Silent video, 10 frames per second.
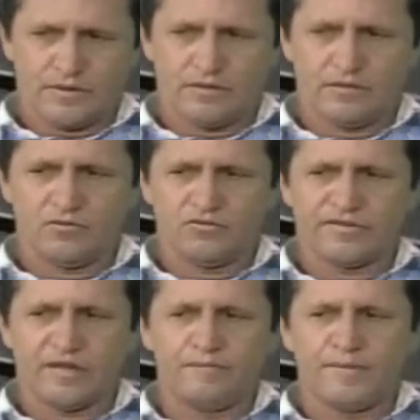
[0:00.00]
E eu
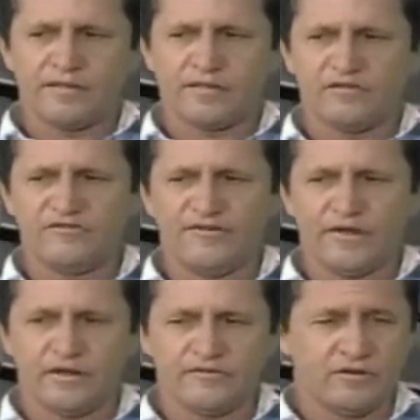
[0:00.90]
sempre pensei
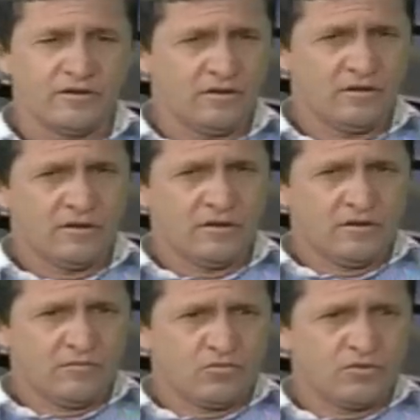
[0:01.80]
diferente.
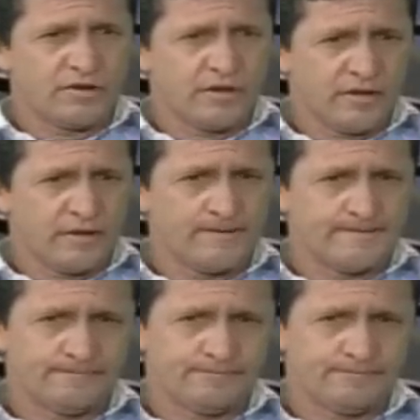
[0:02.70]
Porque